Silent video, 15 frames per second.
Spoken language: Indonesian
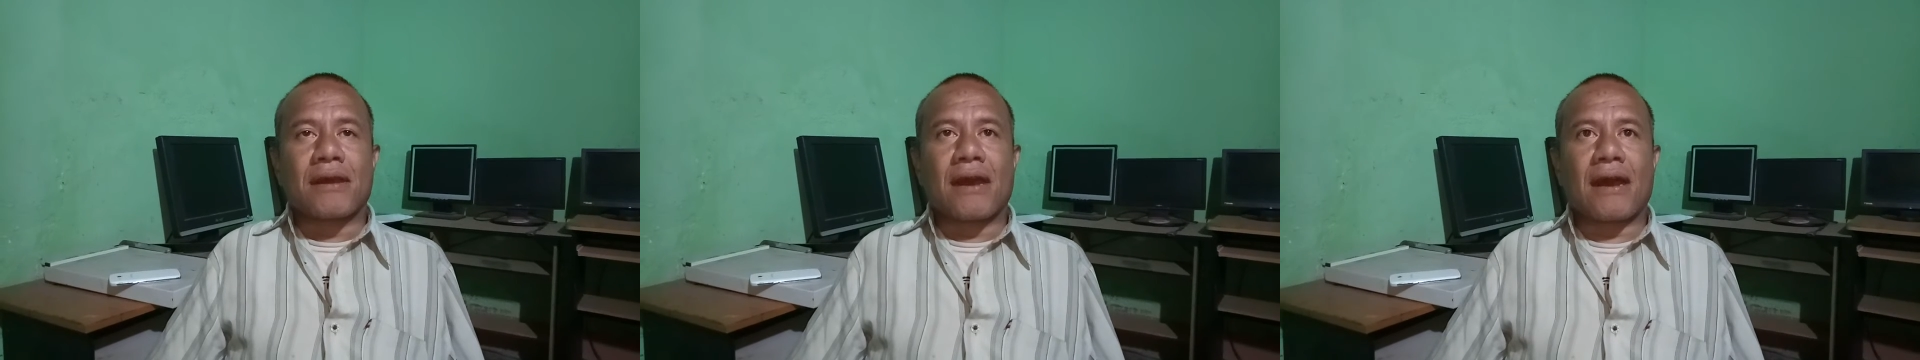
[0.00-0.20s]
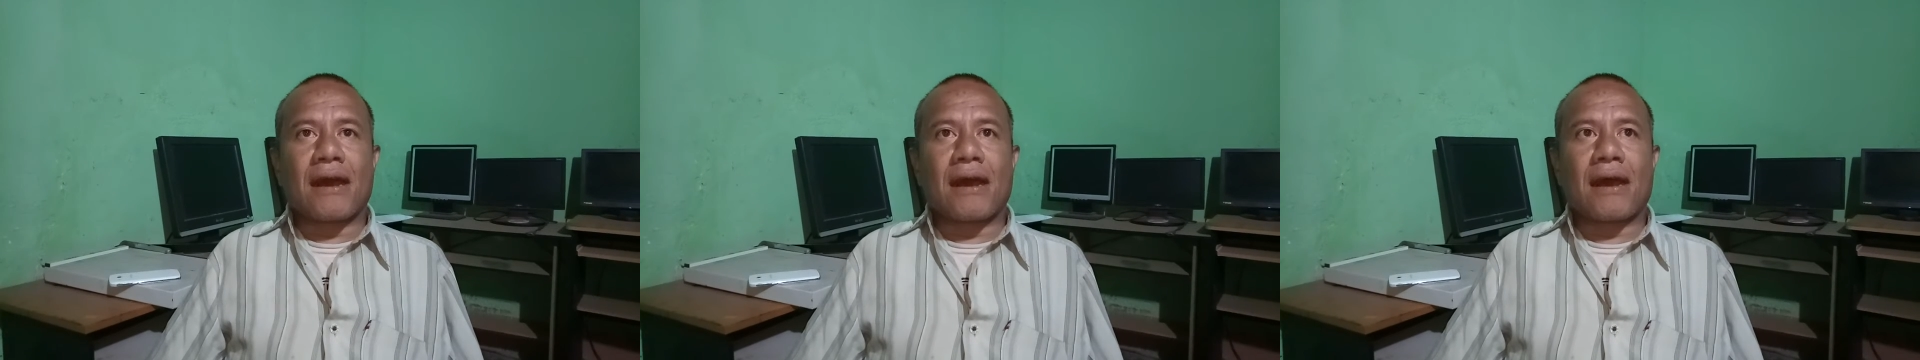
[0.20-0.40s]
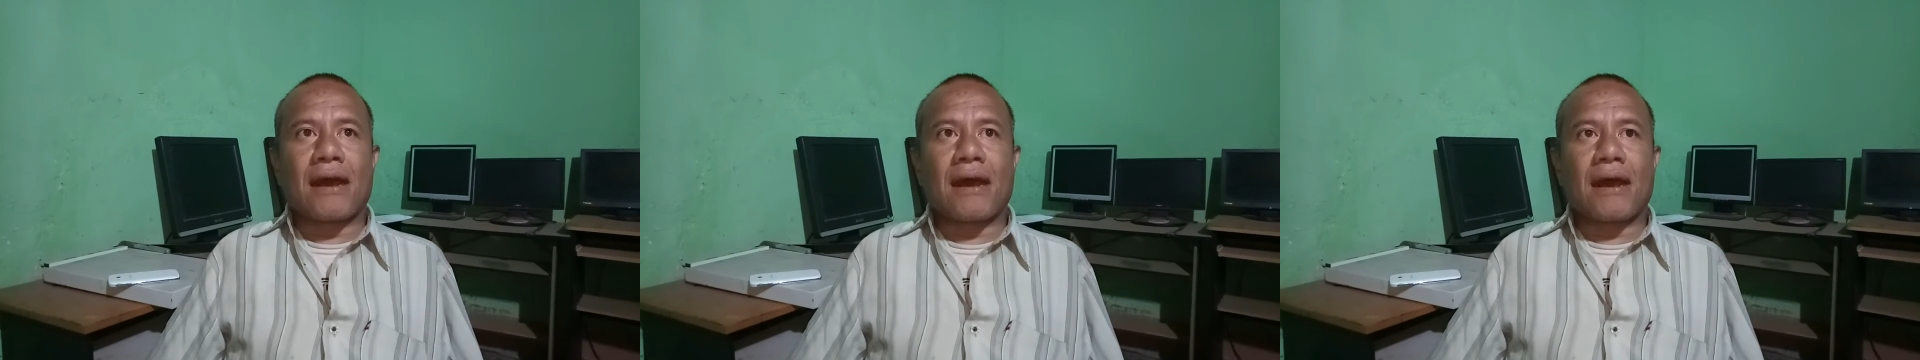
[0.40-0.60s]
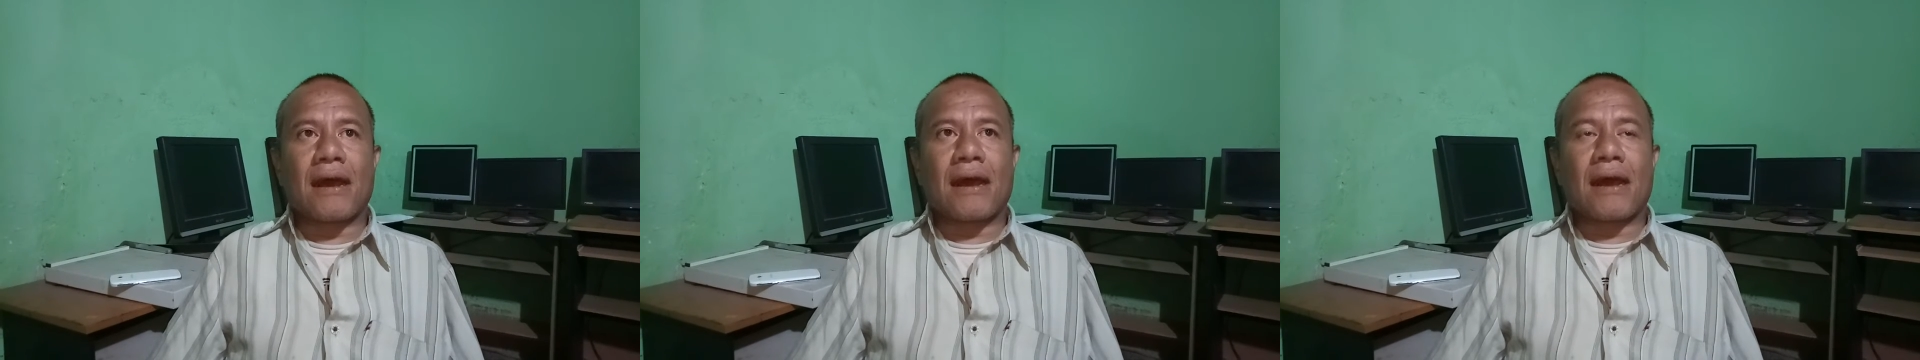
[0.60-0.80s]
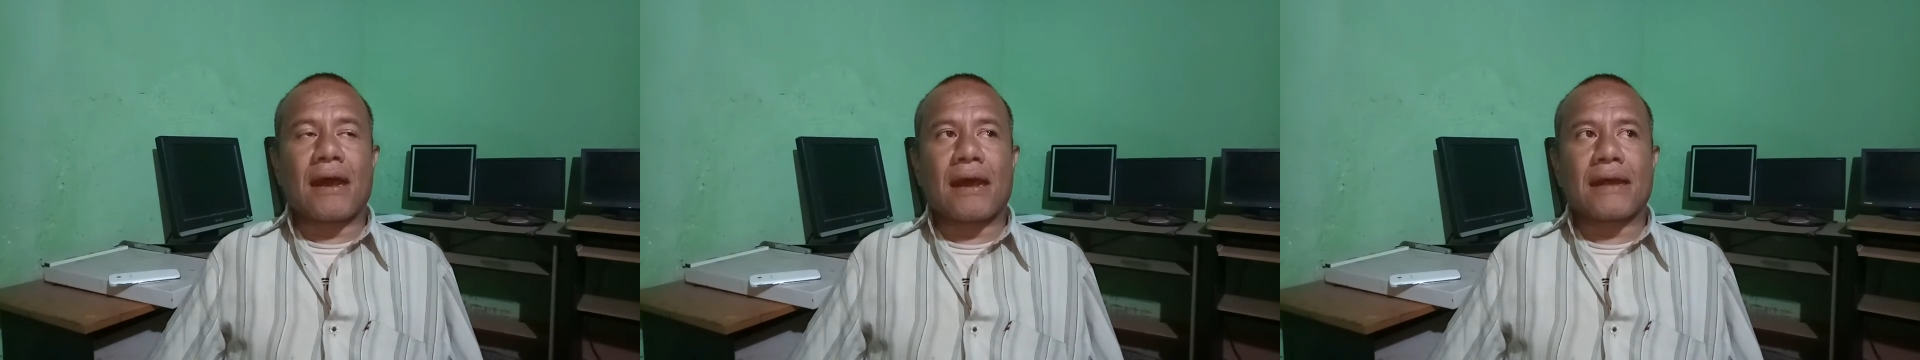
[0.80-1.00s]

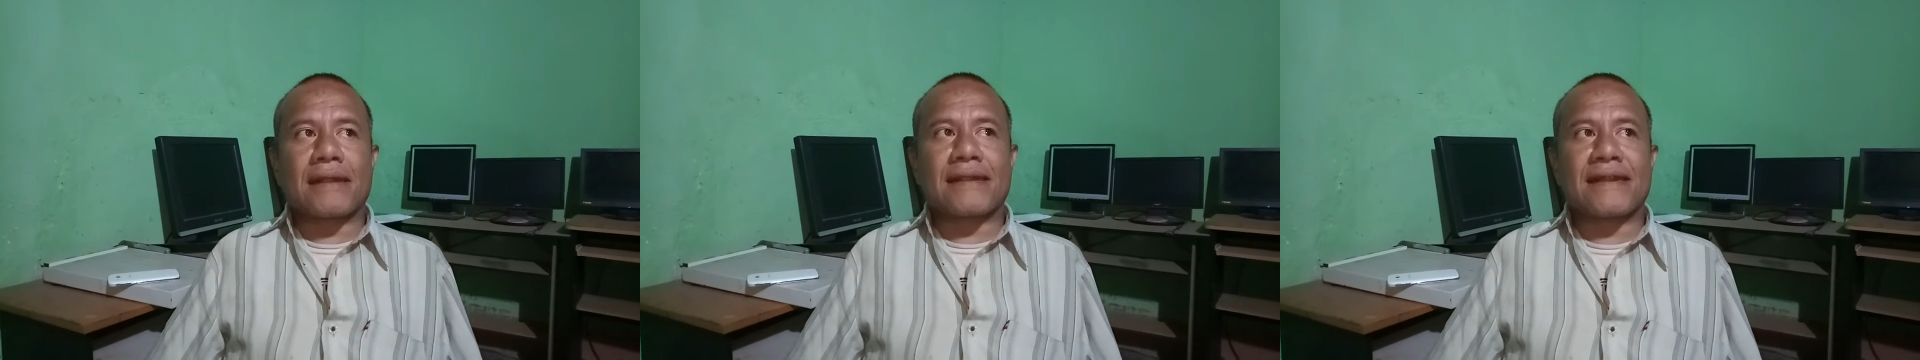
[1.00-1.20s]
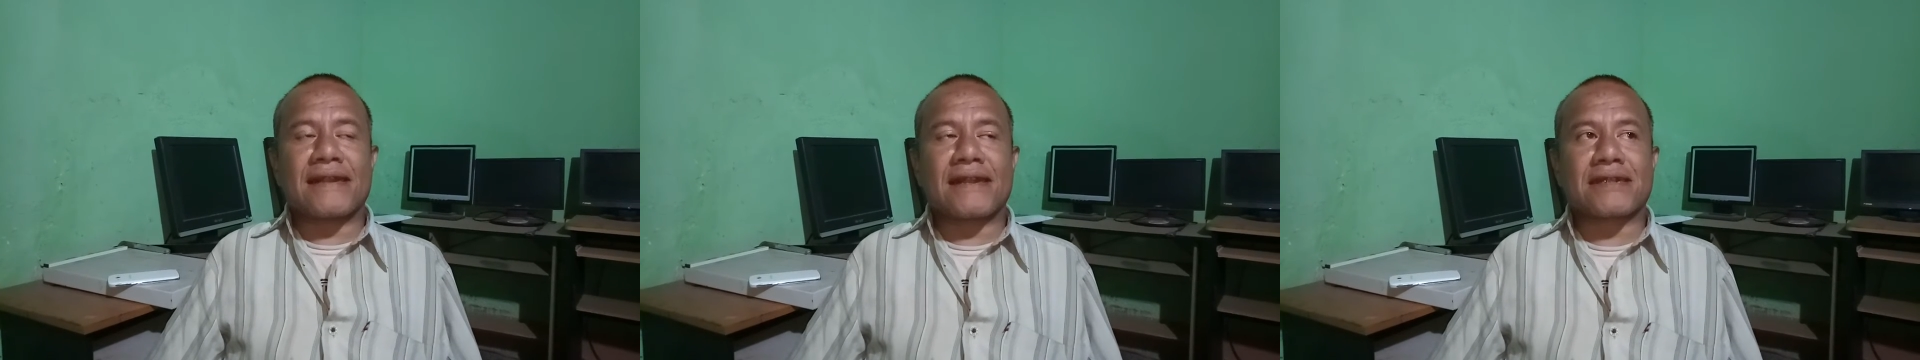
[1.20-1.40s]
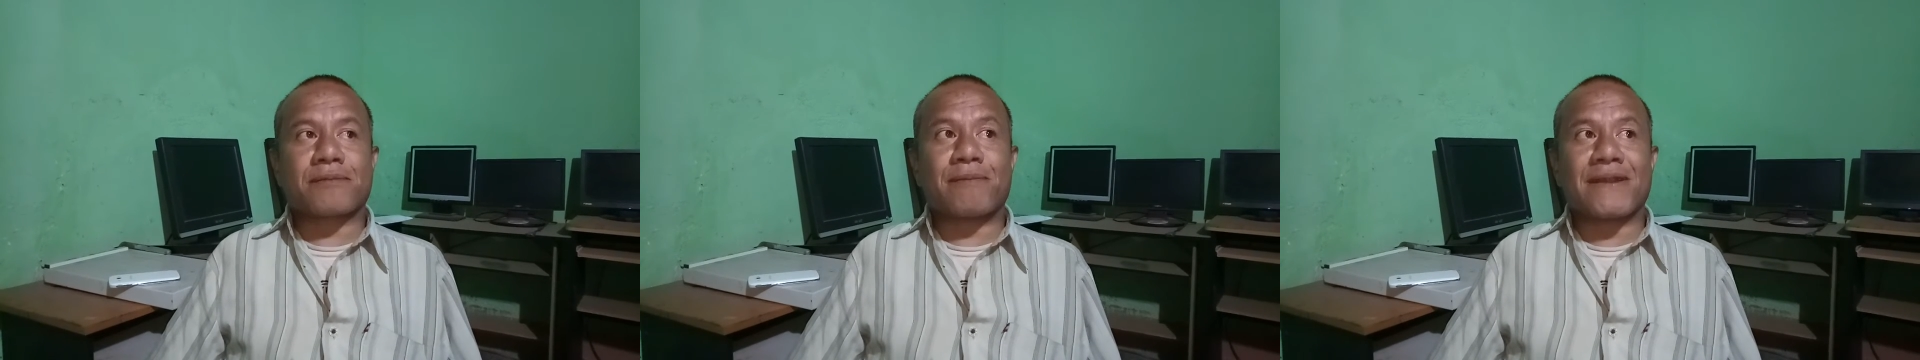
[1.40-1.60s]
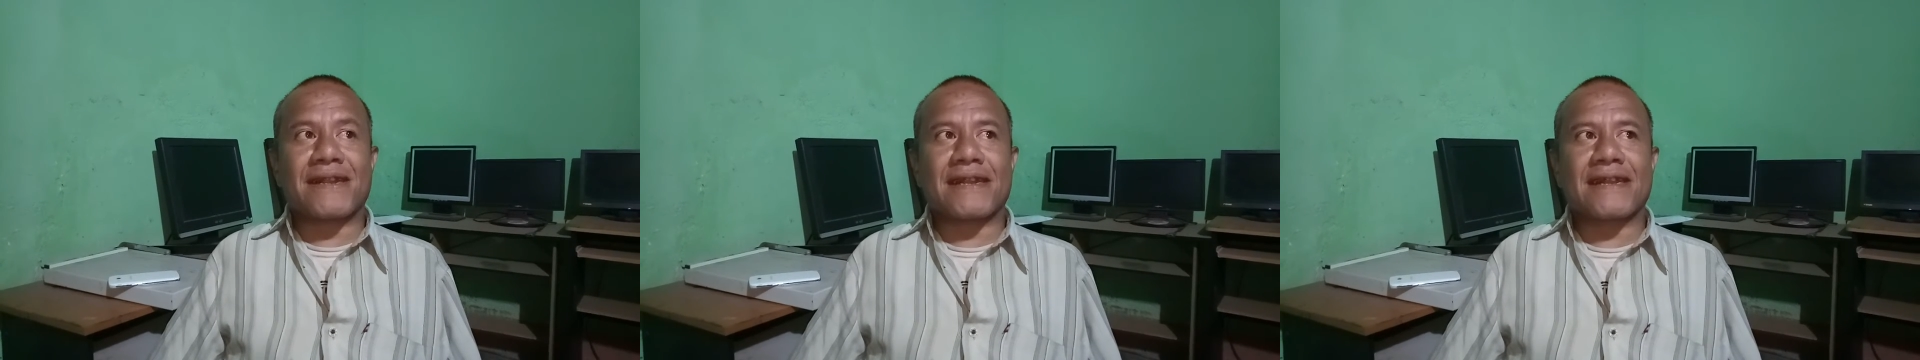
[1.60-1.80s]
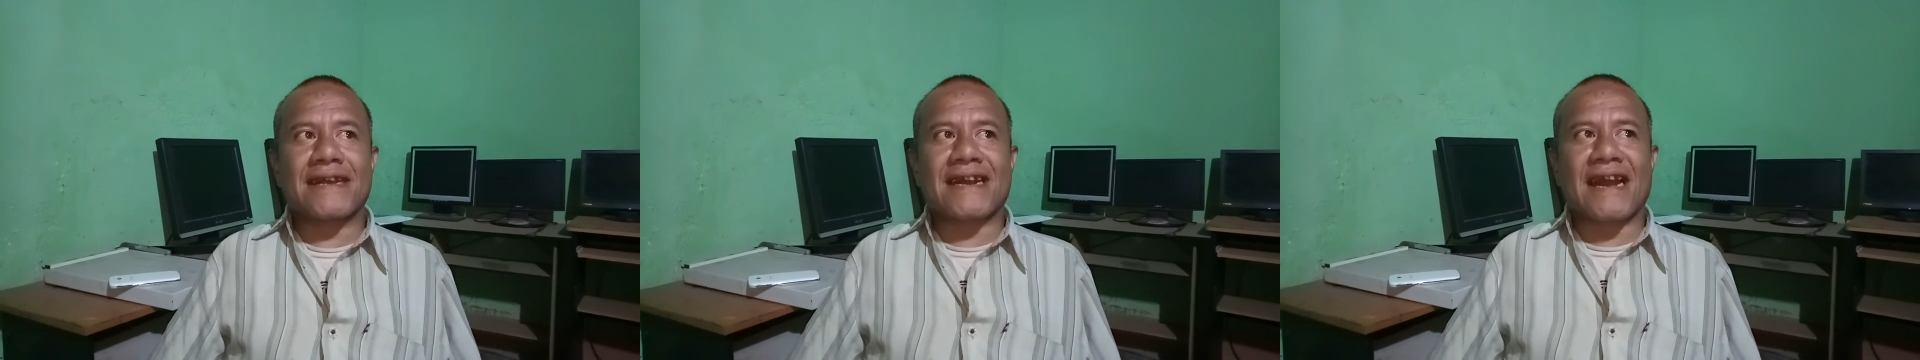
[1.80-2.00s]
uh, dinas
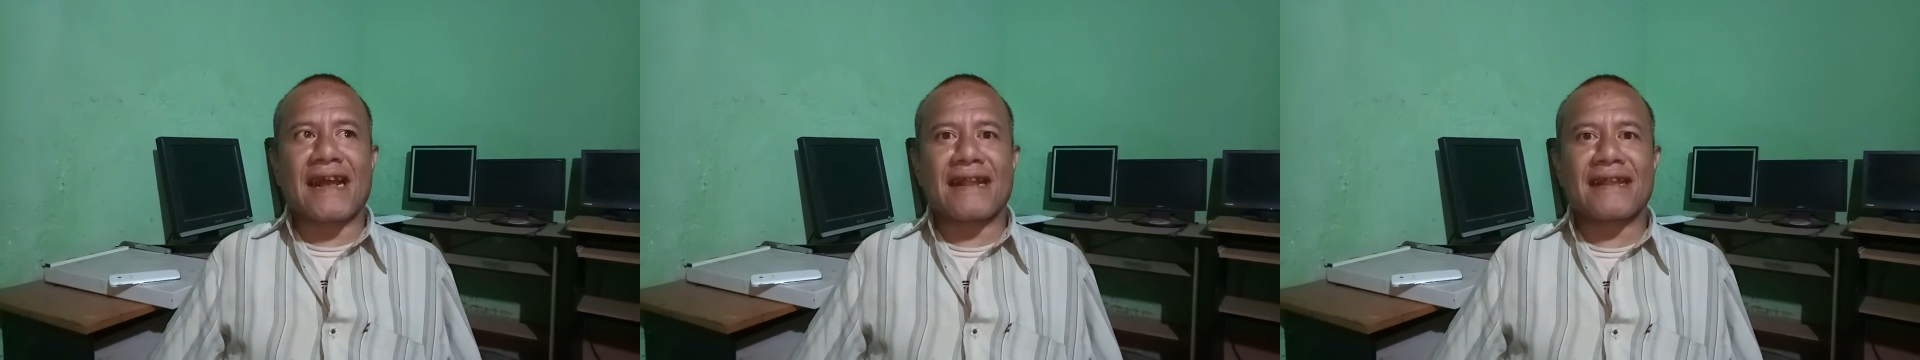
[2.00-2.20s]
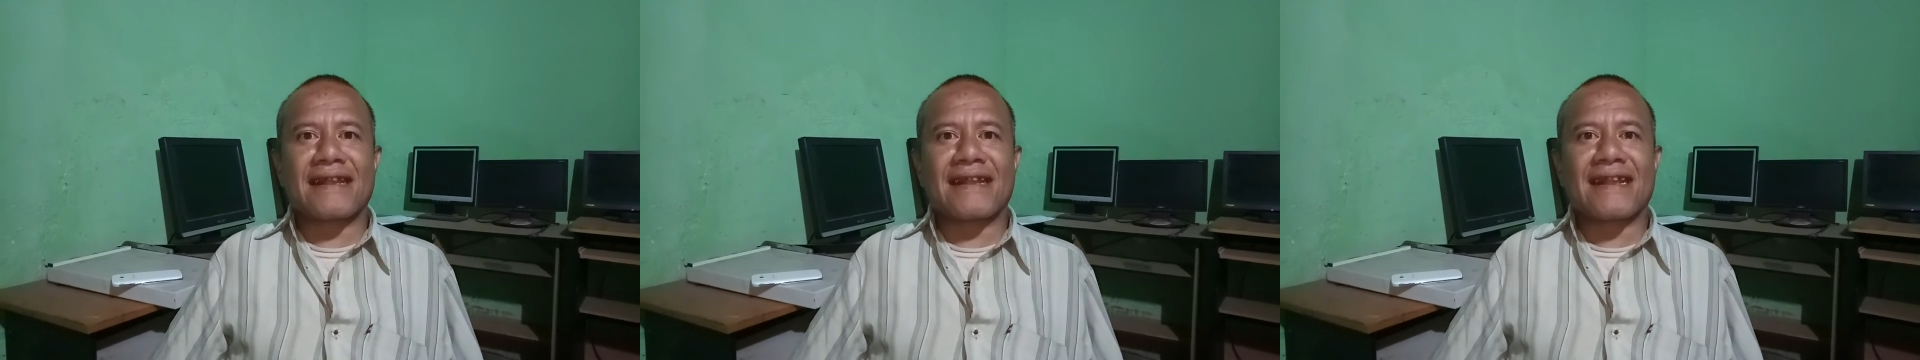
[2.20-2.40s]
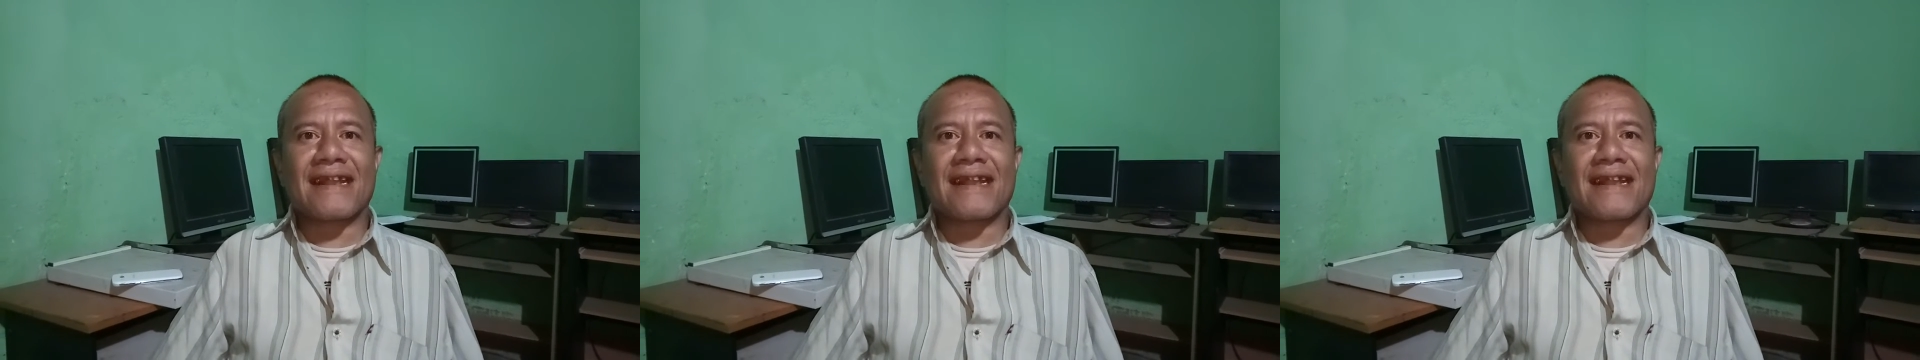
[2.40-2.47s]
pendidikan